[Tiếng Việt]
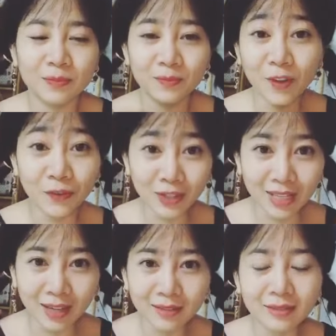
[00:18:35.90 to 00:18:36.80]
với phương
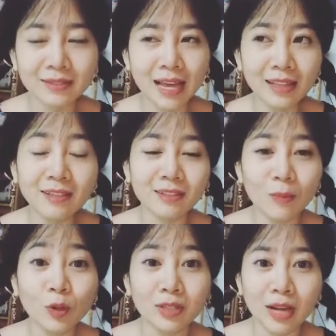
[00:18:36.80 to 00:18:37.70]
nha đã từng có
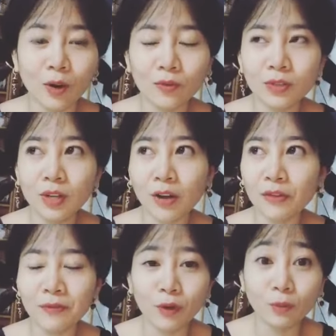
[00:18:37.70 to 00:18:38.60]
mối tình đầu phương coi
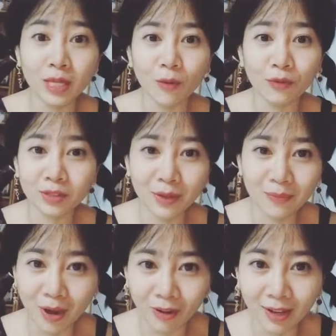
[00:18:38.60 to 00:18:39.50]
phim phương không thấy giống phương điểm
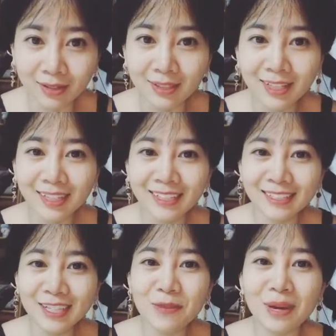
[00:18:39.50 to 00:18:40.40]
nào hết
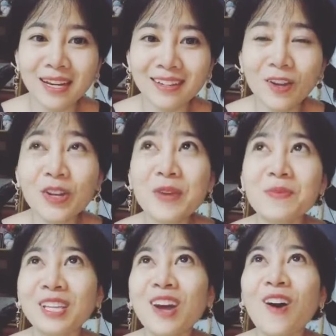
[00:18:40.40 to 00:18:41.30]
nhưng mà đôi khi
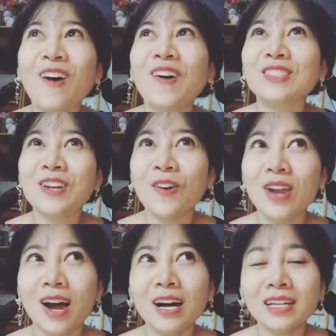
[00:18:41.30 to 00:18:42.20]
mình nghĩ ồ sao hồi
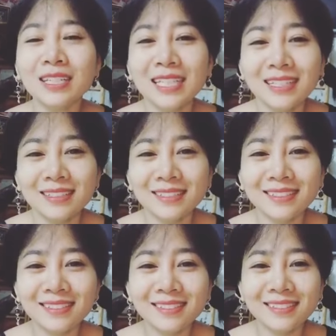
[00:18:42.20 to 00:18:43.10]
đó
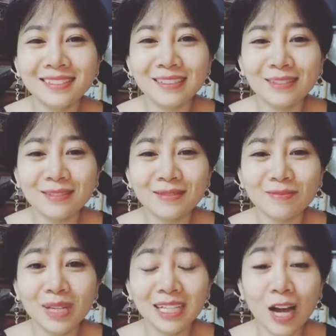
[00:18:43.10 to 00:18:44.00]
um,
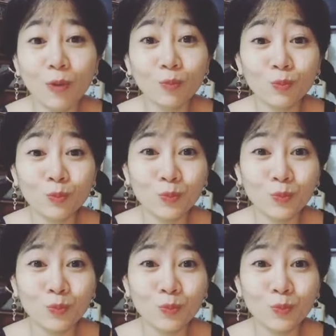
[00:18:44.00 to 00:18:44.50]
mình không